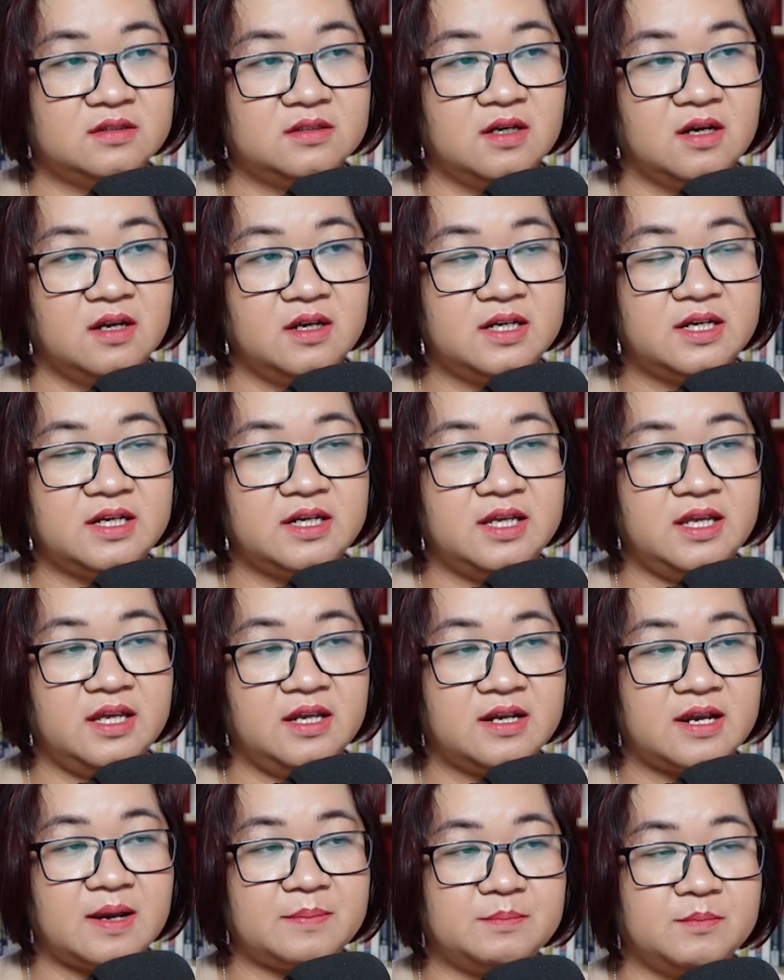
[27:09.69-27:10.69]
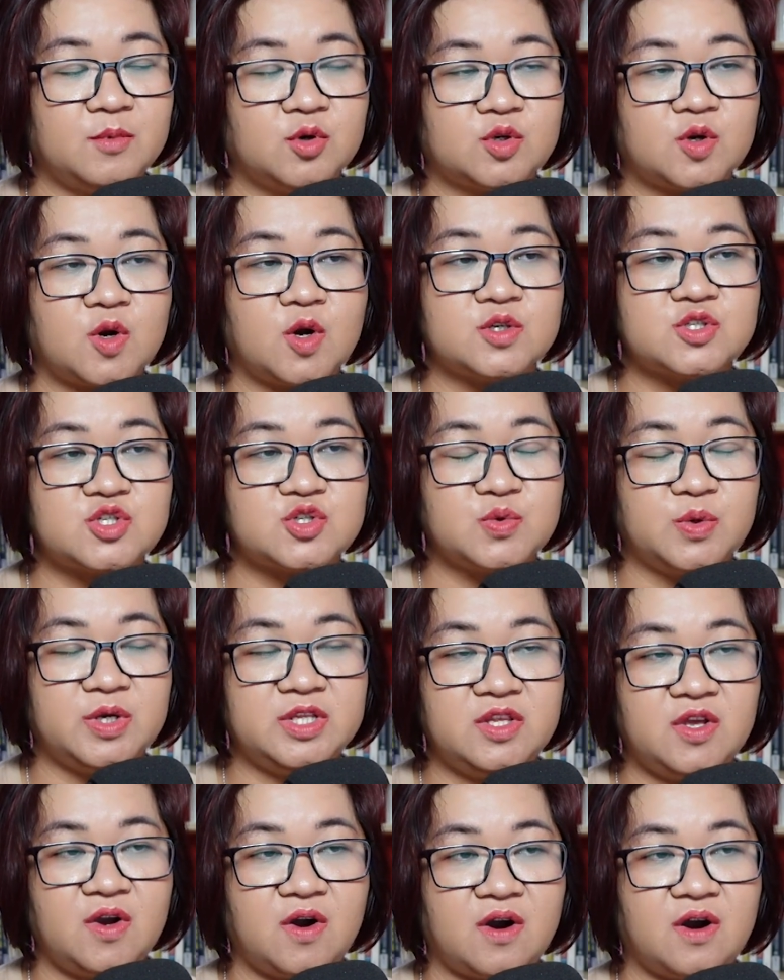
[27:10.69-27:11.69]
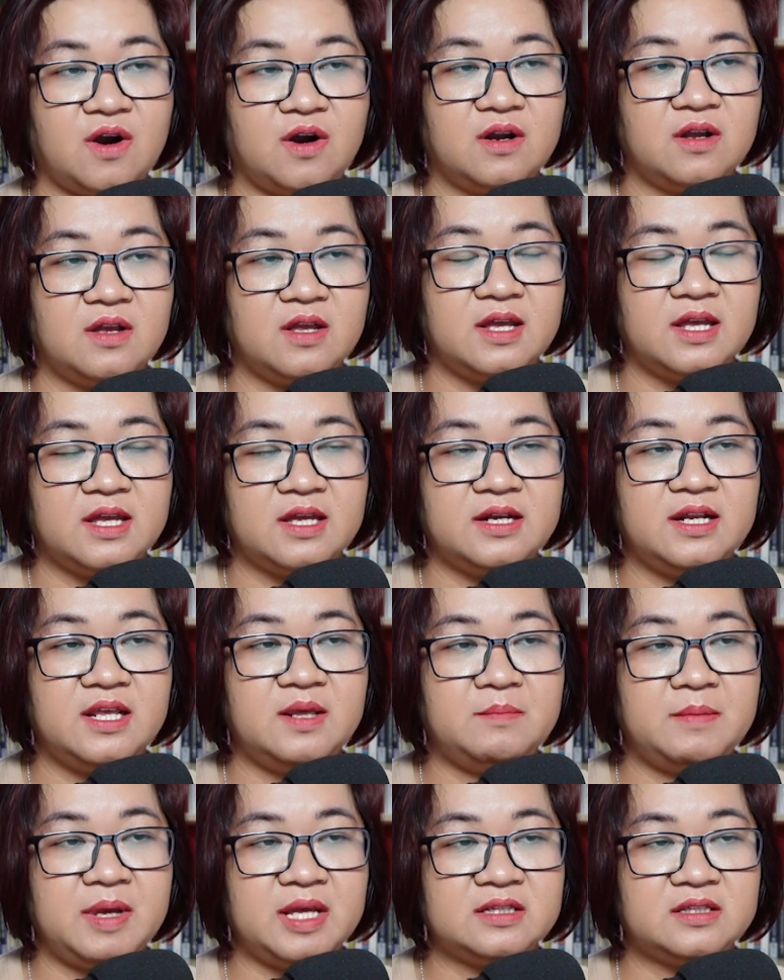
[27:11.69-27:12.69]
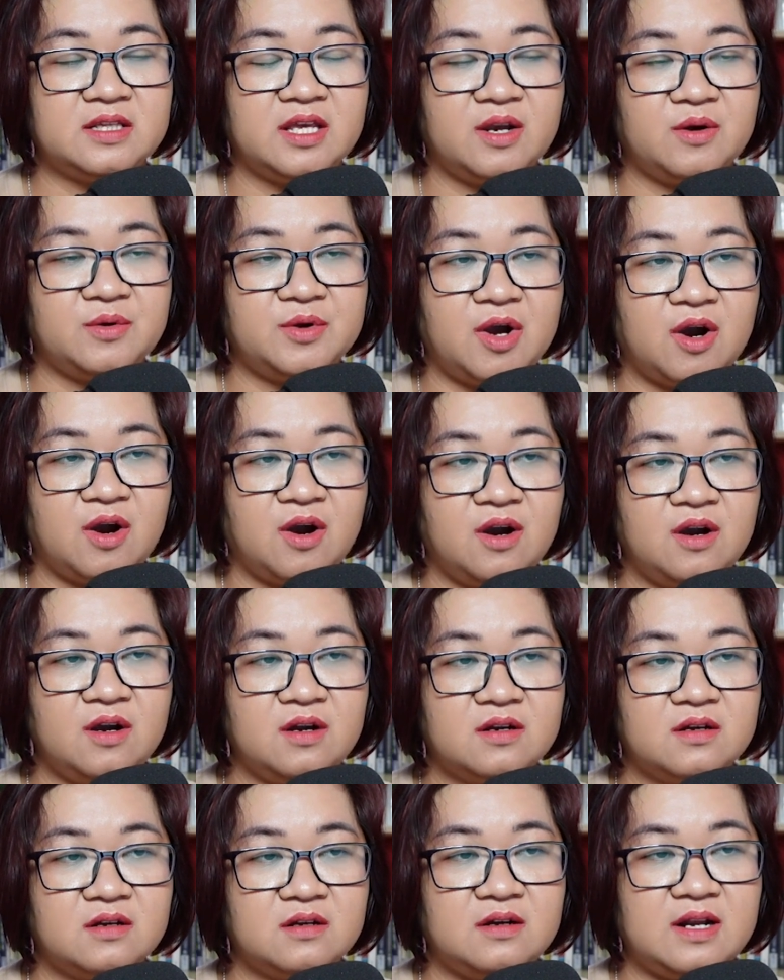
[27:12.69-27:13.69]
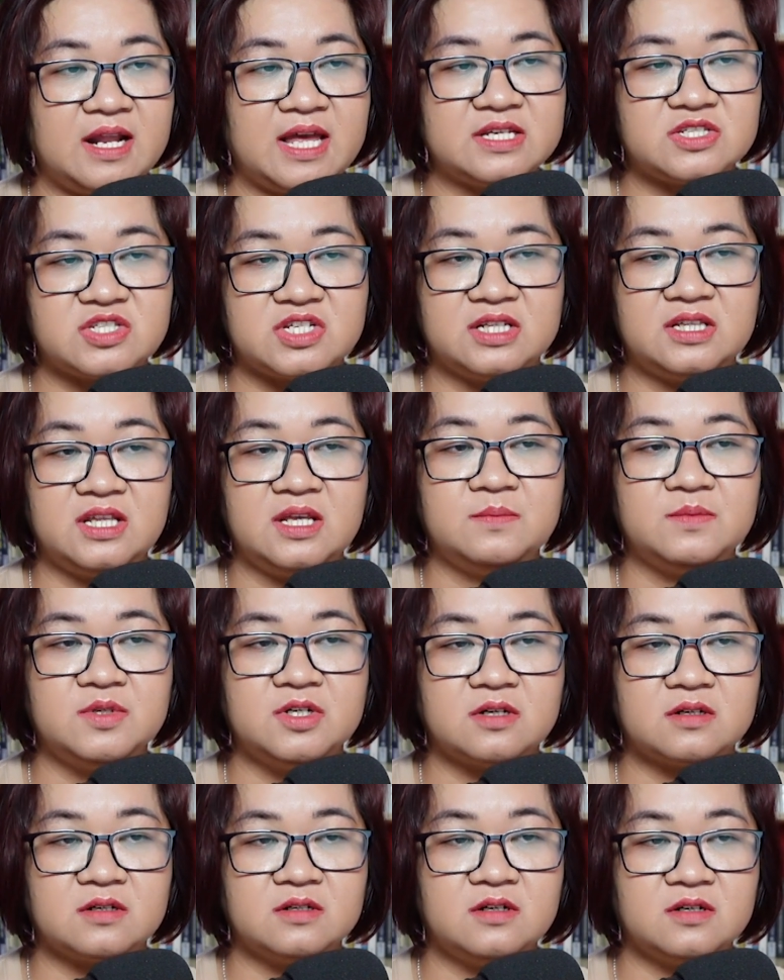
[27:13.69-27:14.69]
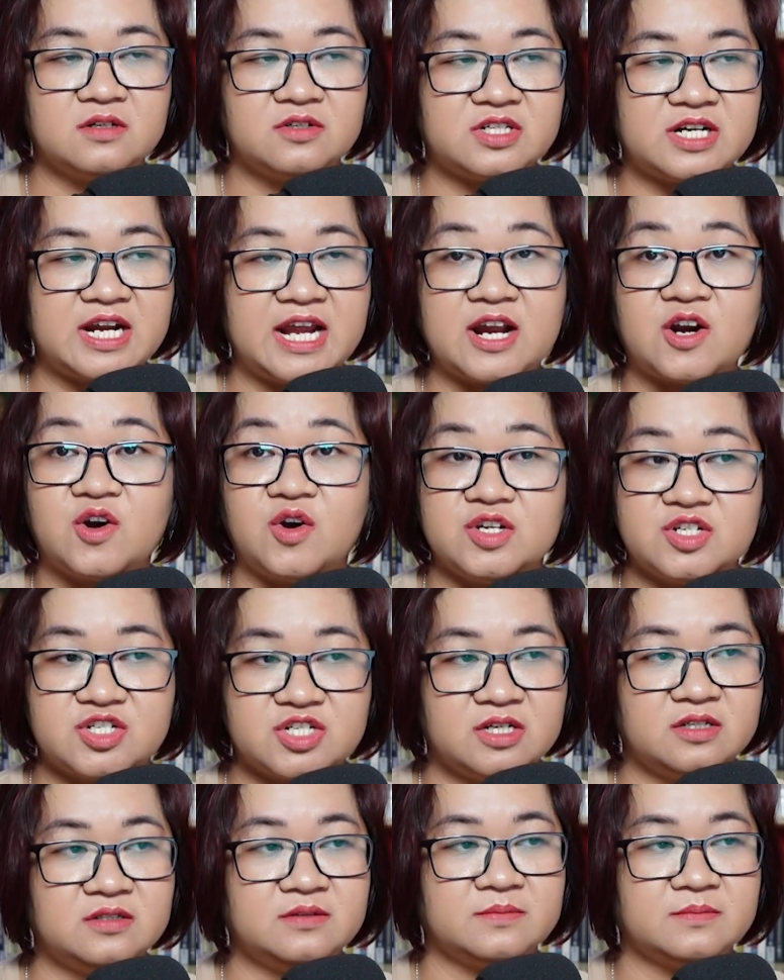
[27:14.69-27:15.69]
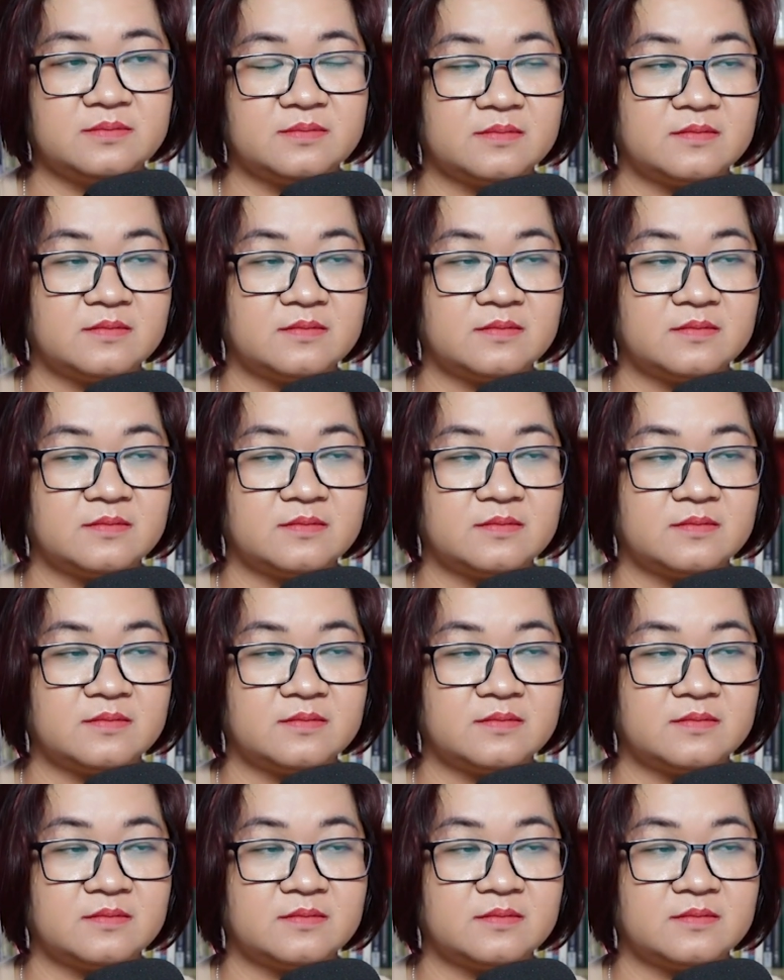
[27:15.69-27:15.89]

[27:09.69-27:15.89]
Tới khi gặp một con suối nhỏ, đi men theo đó là sẽ tìm được đường ra khỏi rừng."